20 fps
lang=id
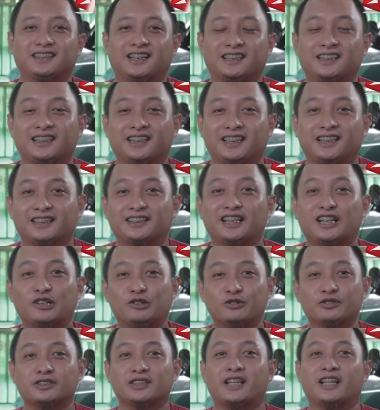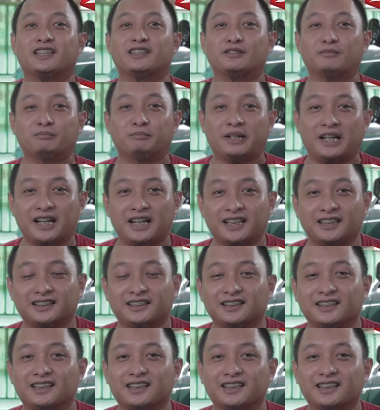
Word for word: karena kita tahu selain cepat